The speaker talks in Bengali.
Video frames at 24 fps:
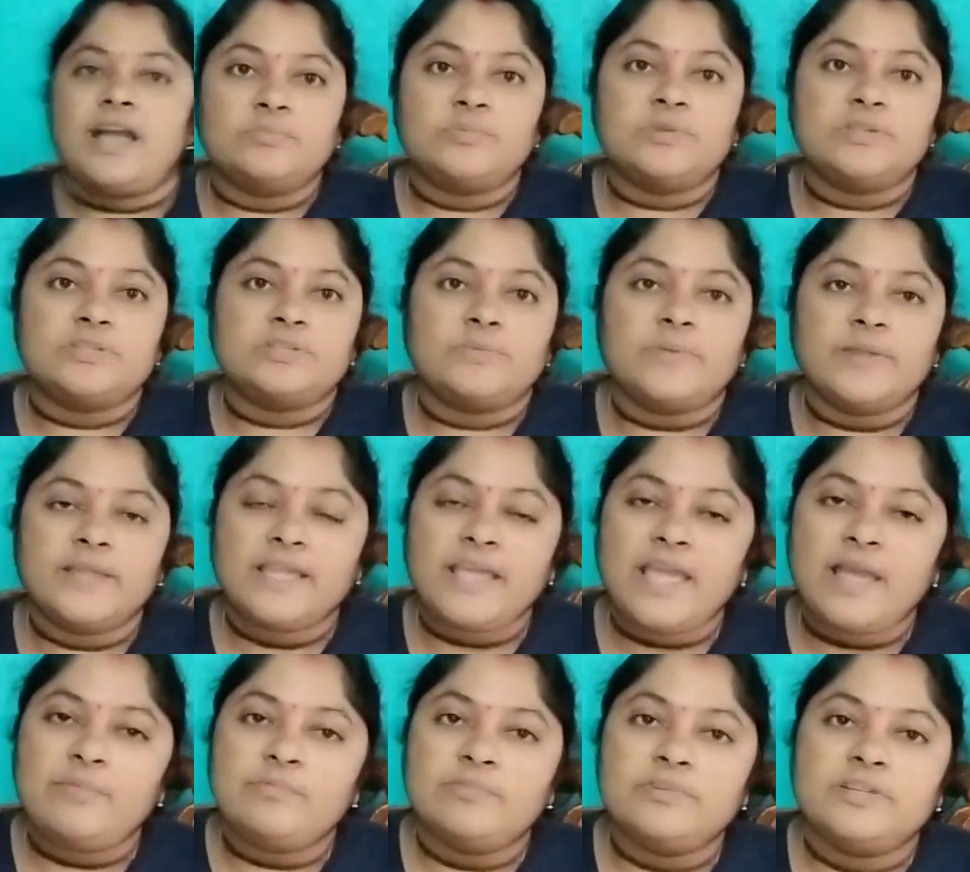আর সবাই
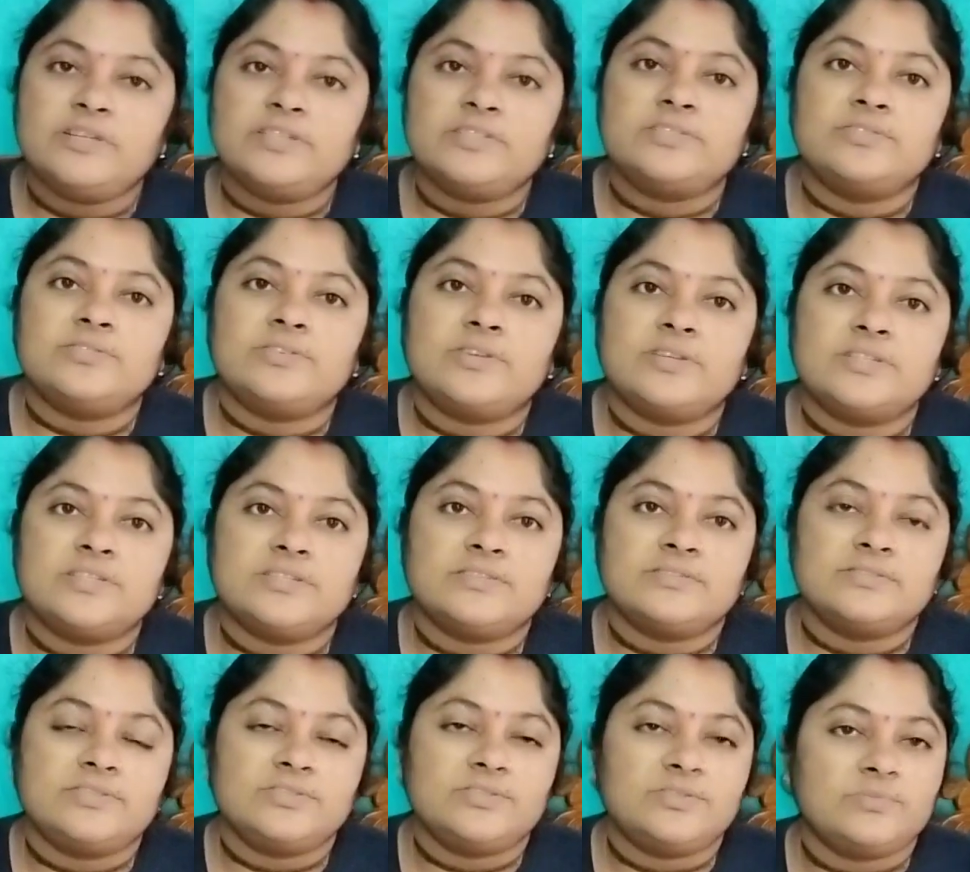কেমন আছো আশা
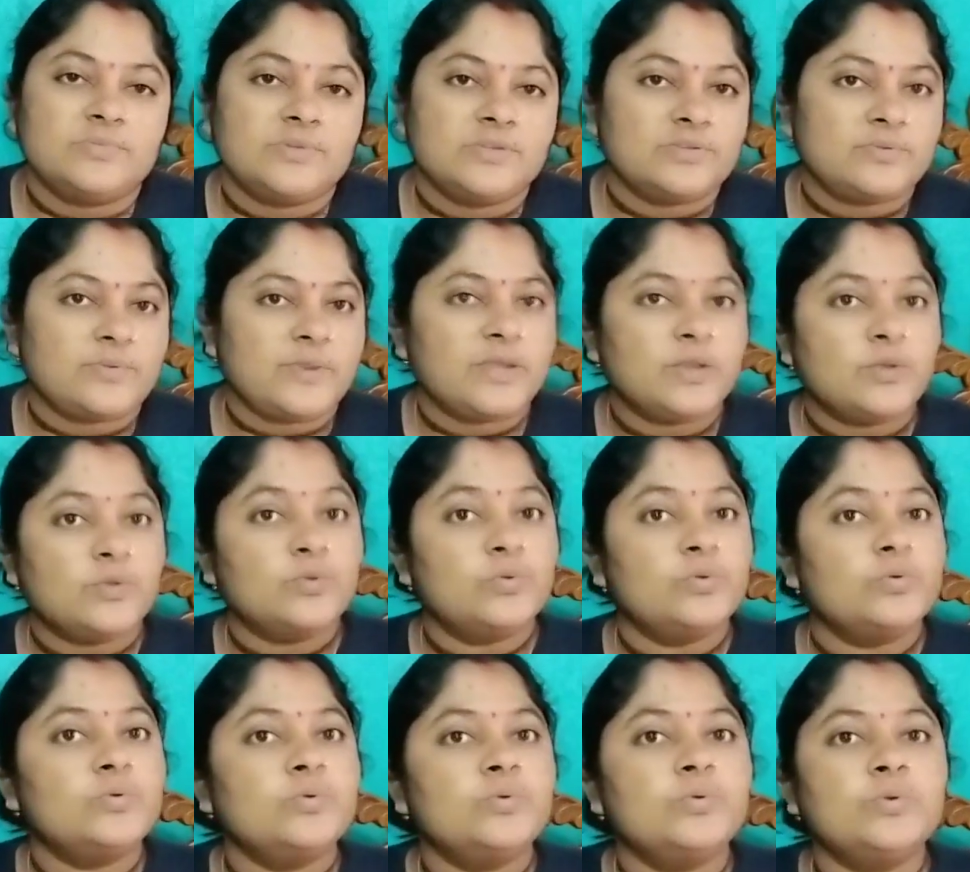করছি তোমরা সবাই
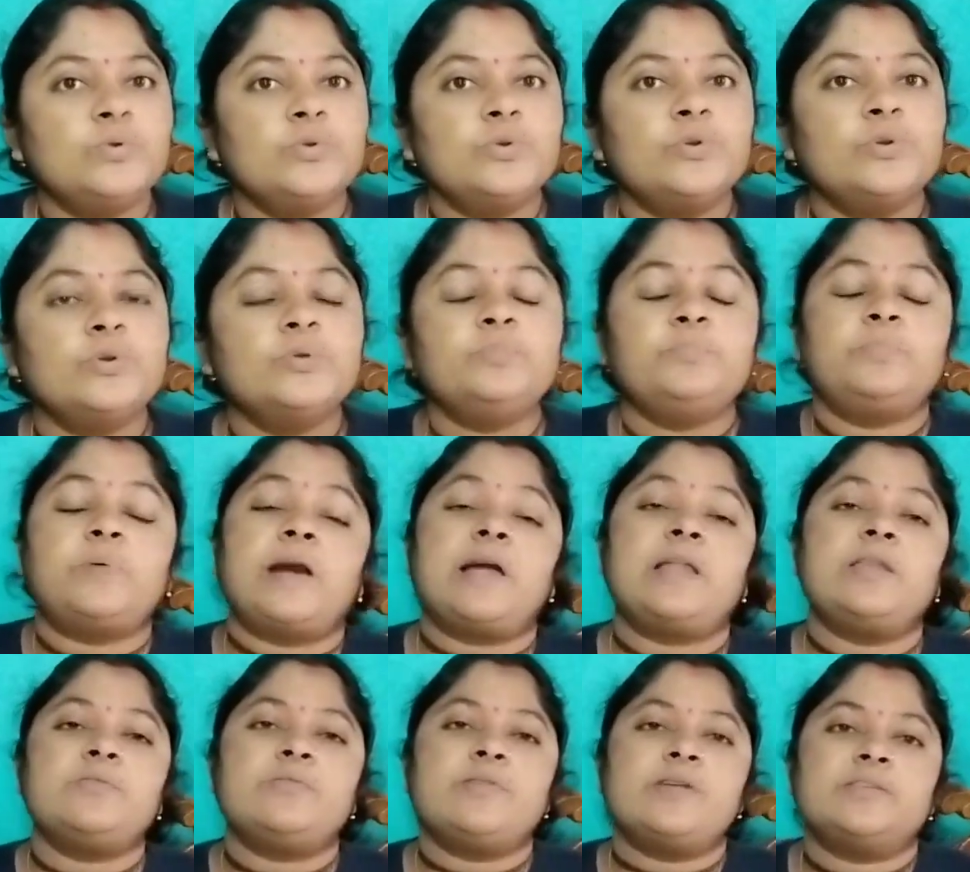খুব
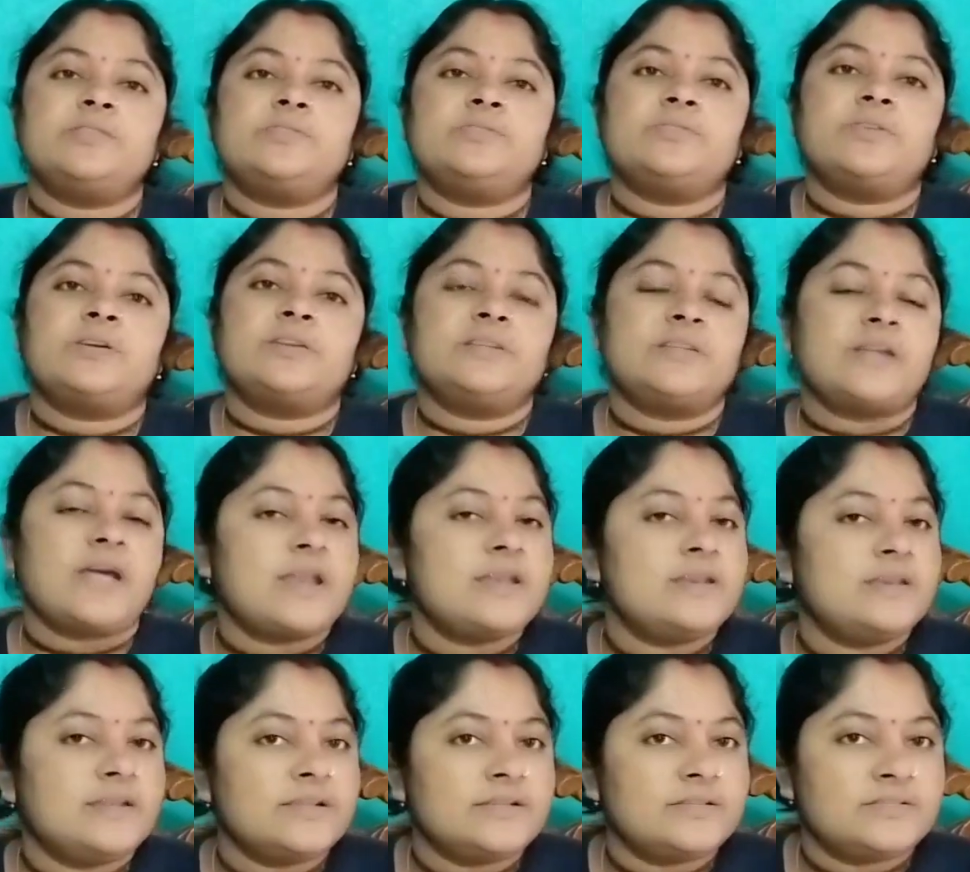ভালো আছো আর
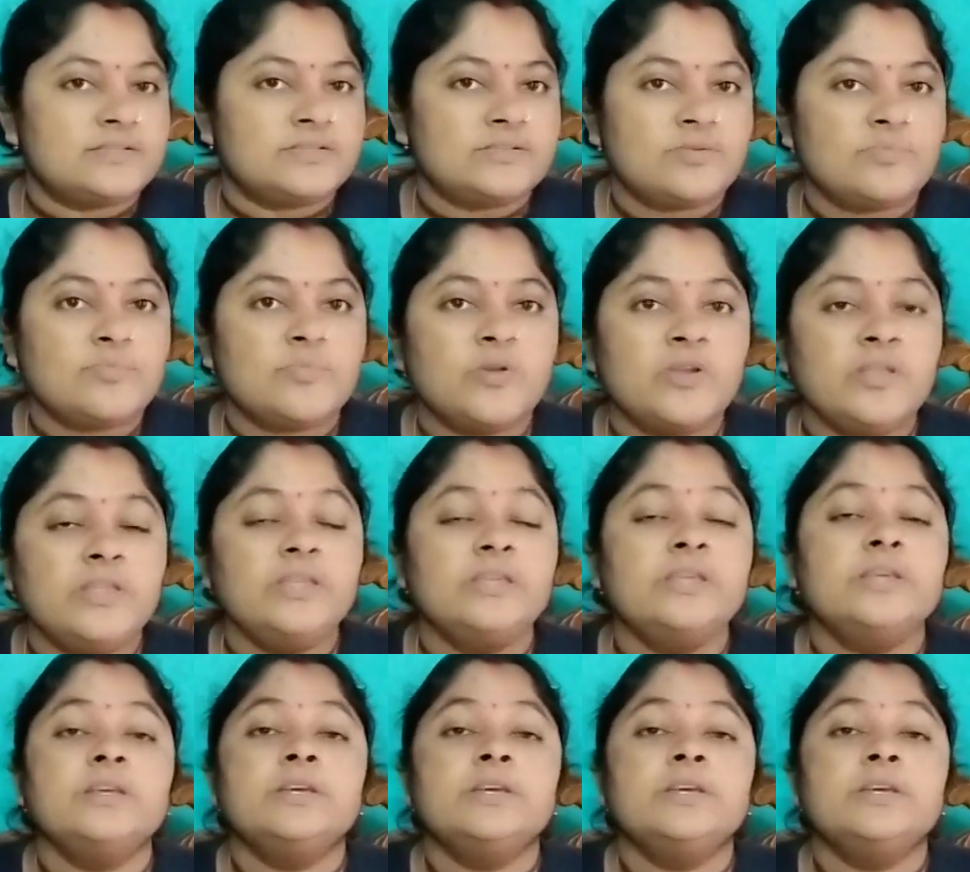ঠান্ডার সময়